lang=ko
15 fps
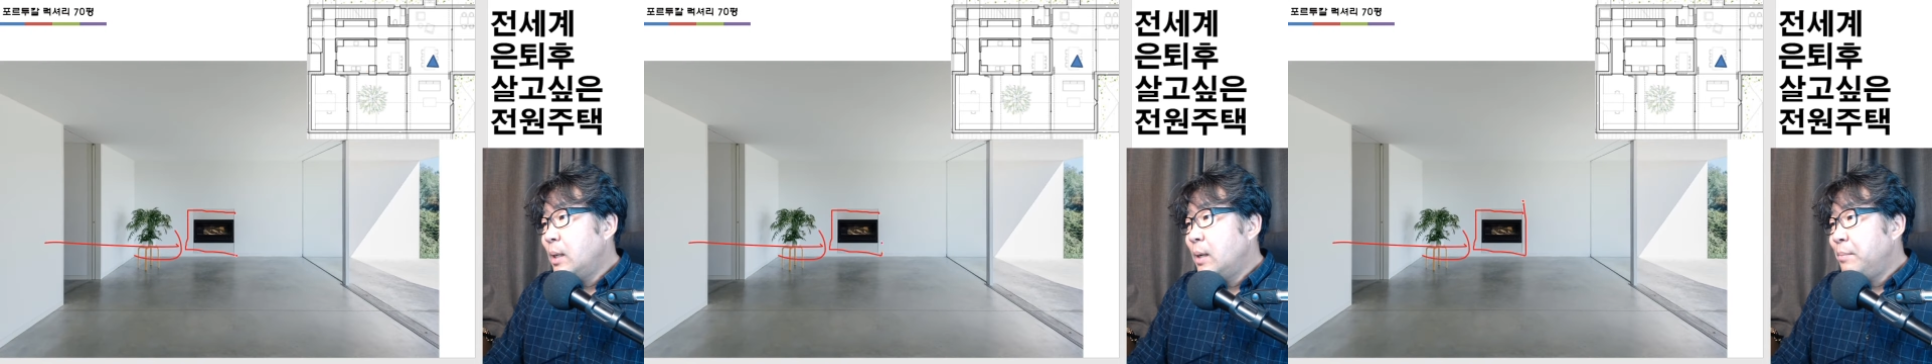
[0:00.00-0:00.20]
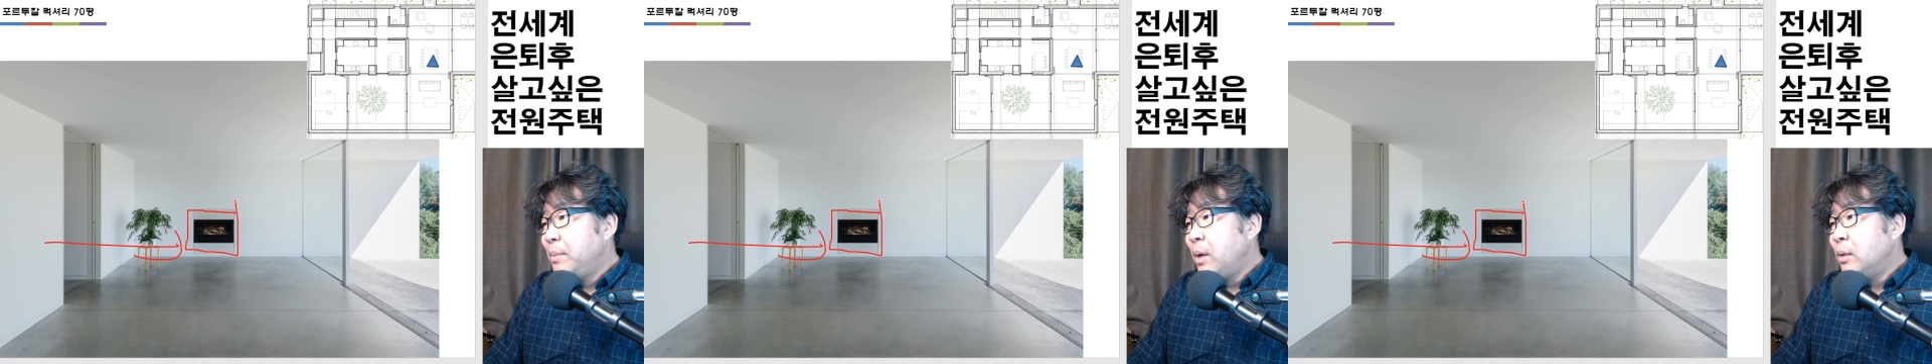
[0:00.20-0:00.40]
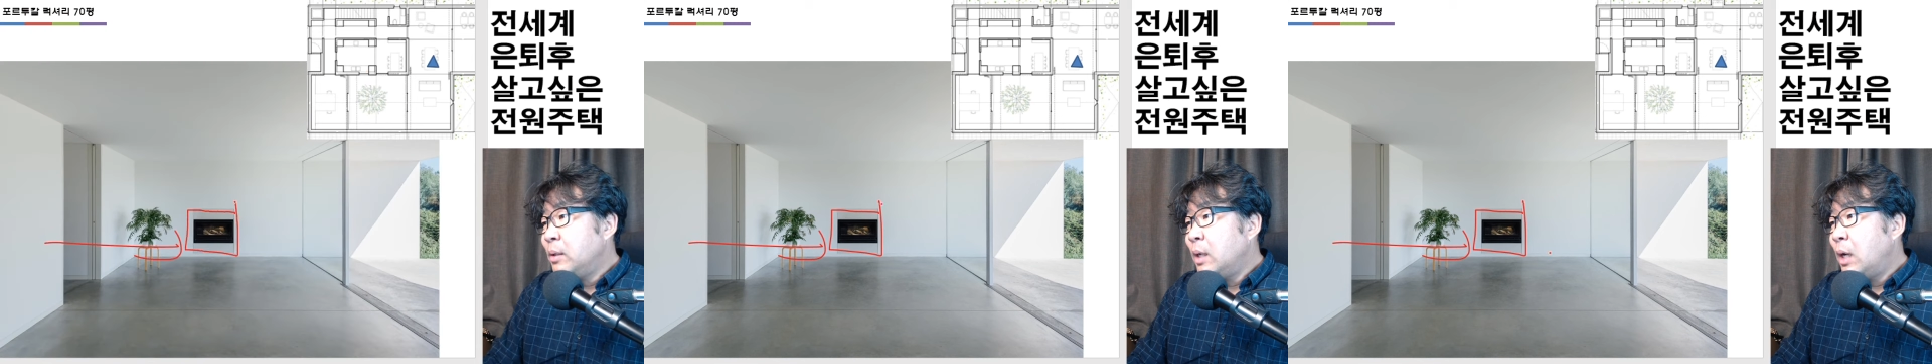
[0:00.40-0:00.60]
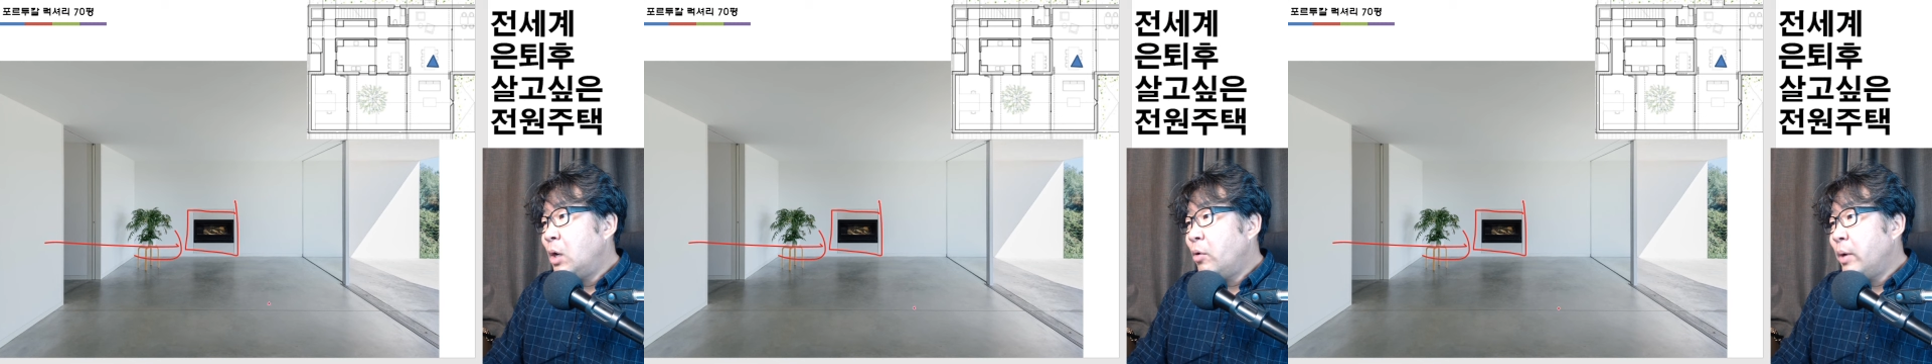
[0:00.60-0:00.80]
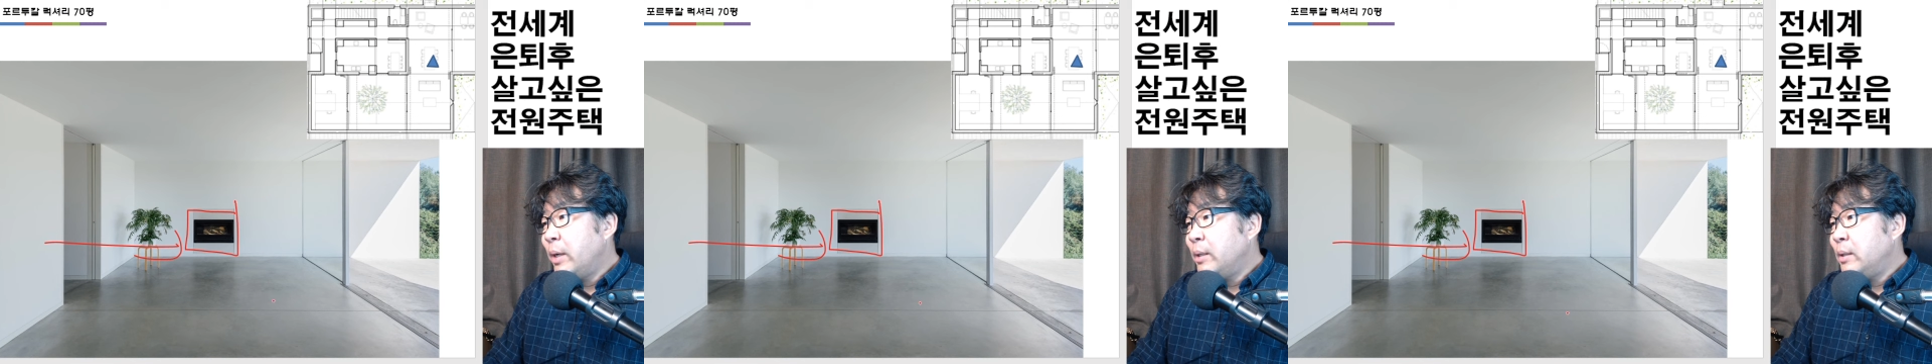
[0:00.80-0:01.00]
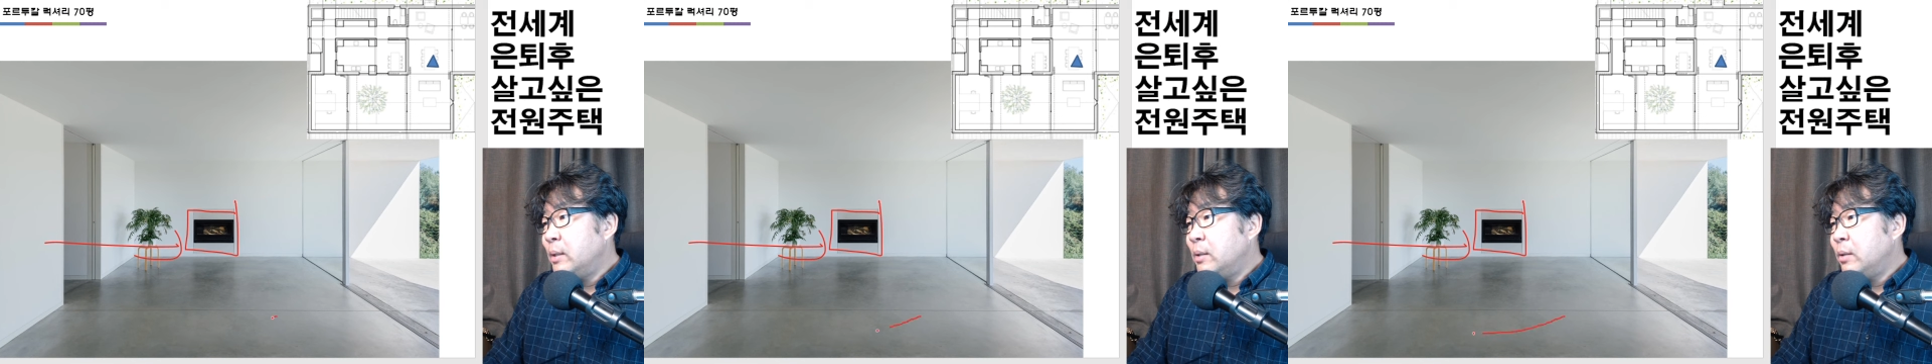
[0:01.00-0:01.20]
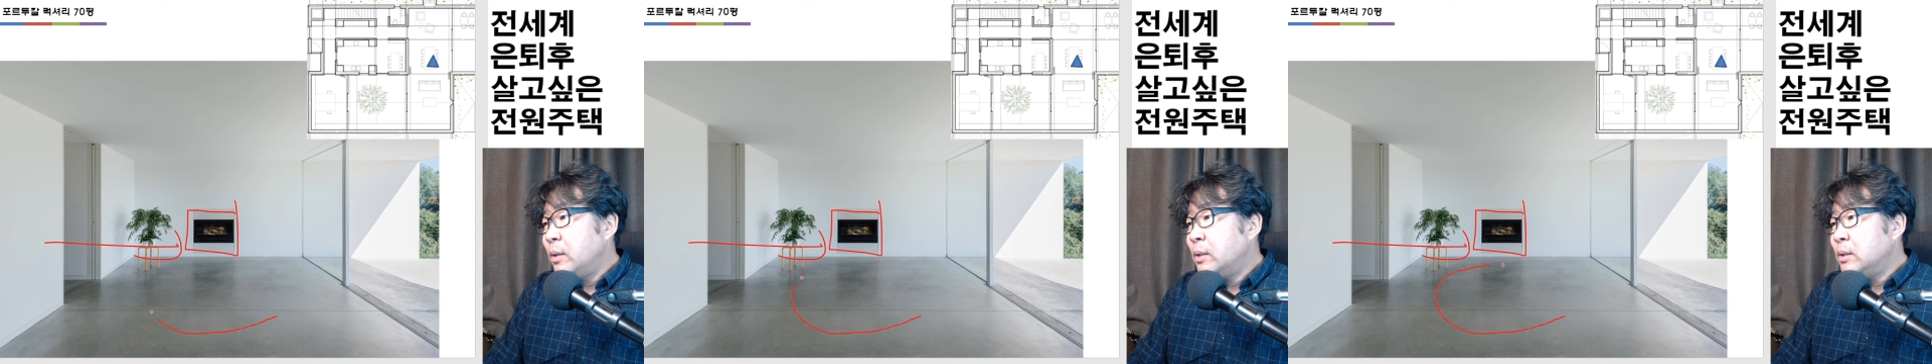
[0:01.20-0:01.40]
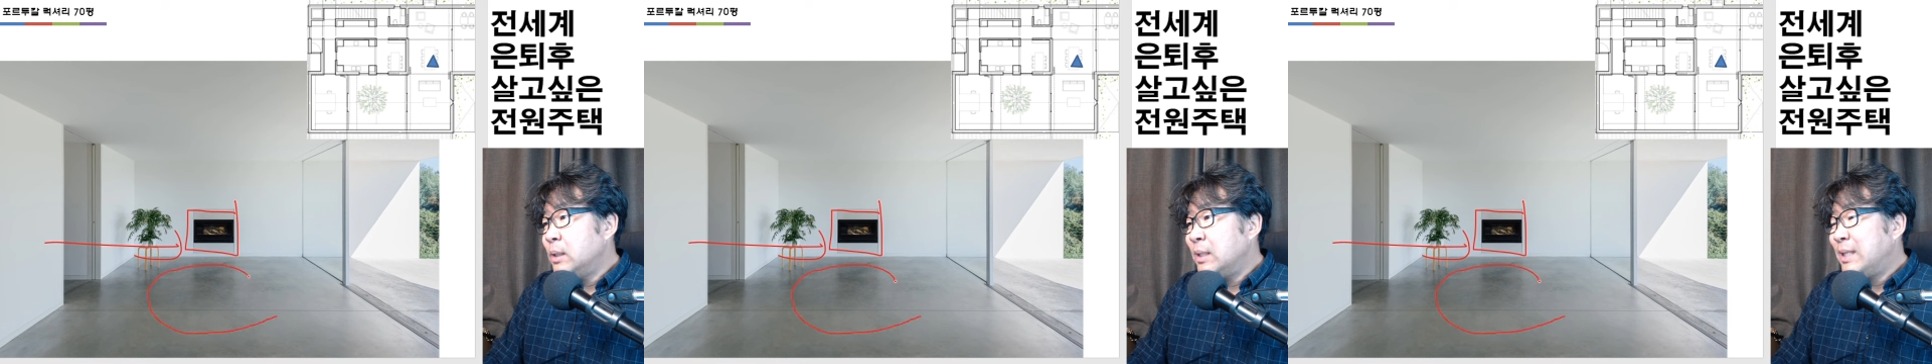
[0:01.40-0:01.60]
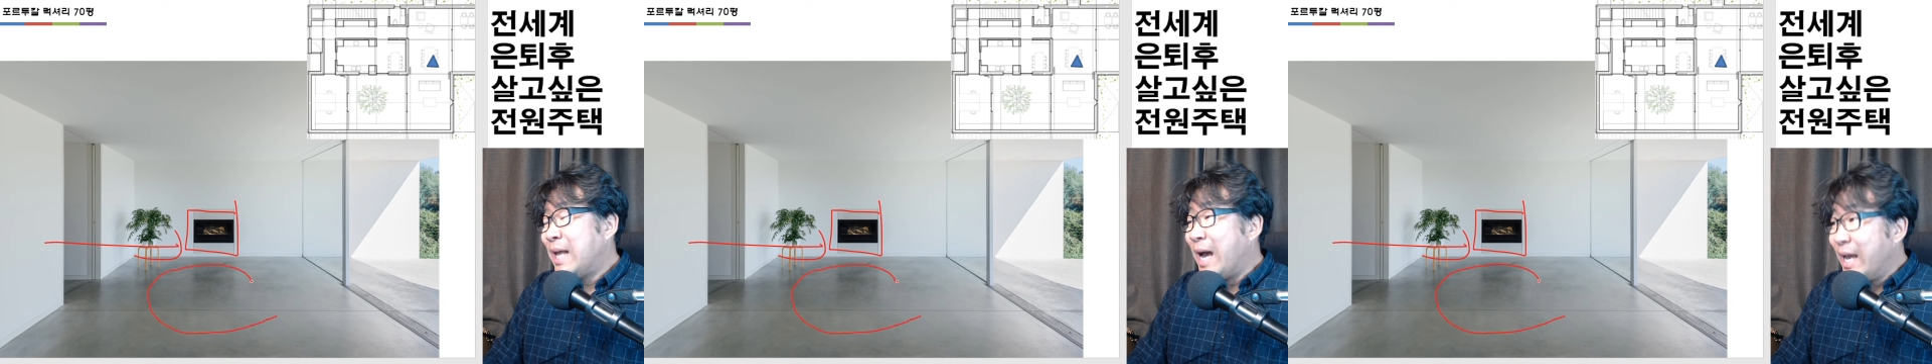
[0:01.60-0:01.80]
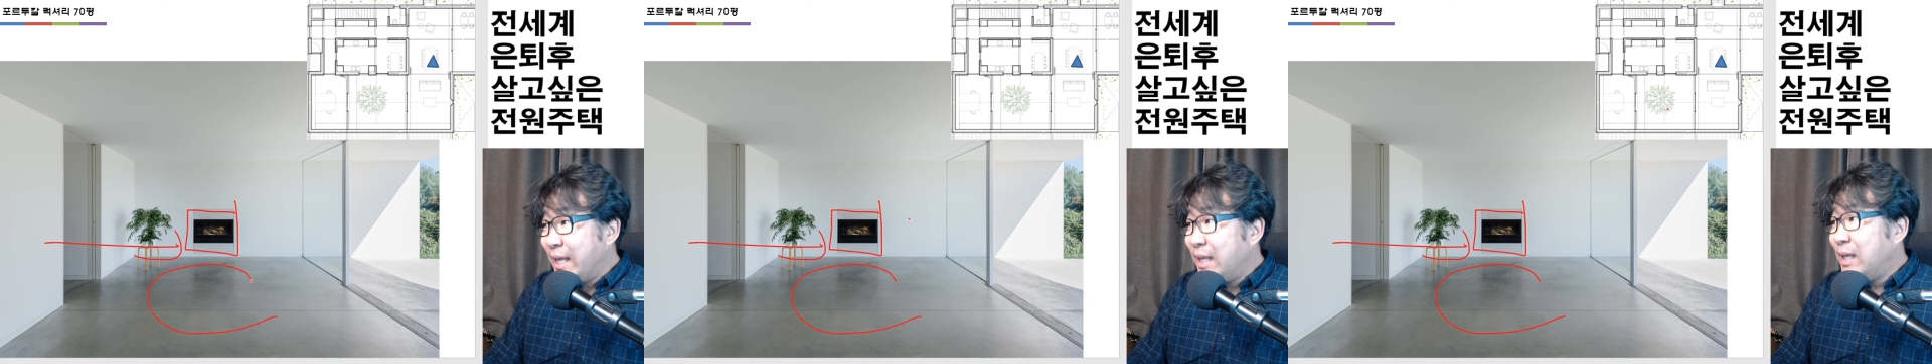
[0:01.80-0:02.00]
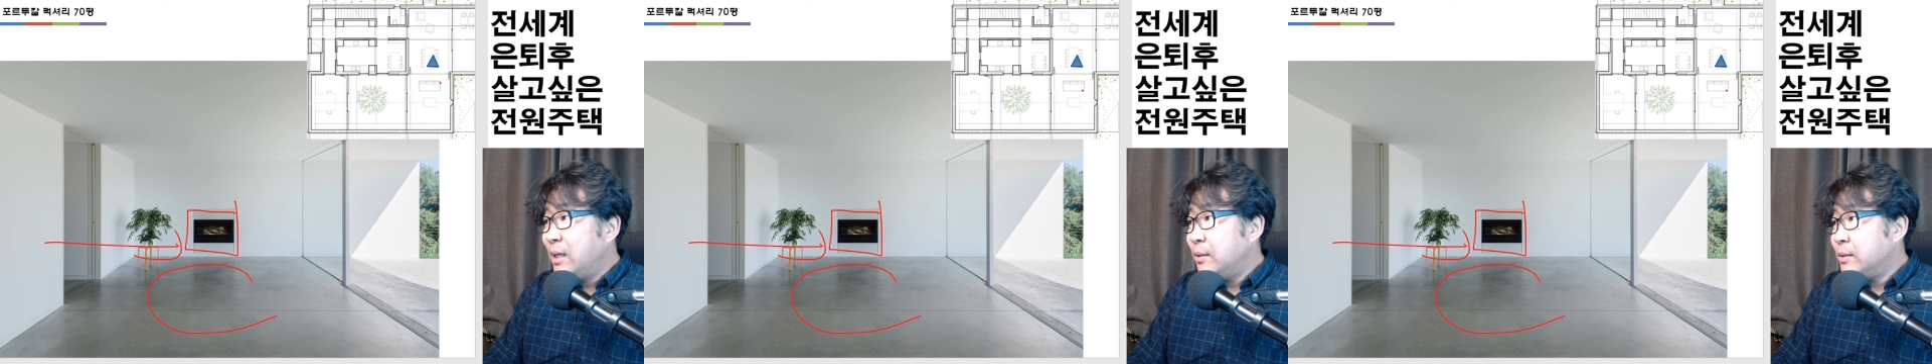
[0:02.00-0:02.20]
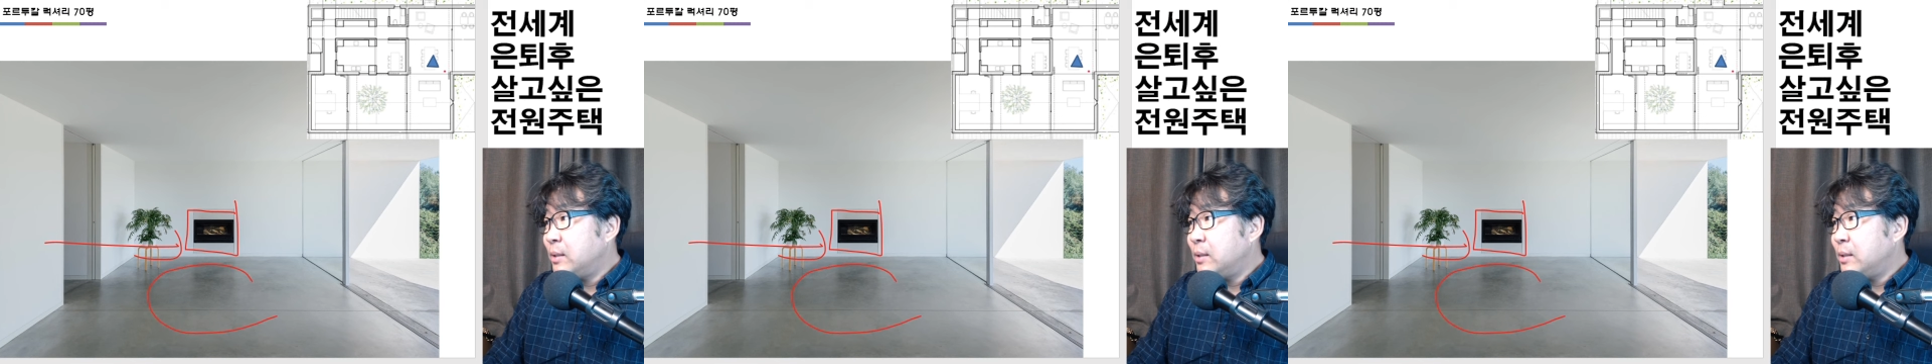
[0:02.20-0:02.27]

벽난로가 있는 여기 이제 다이닝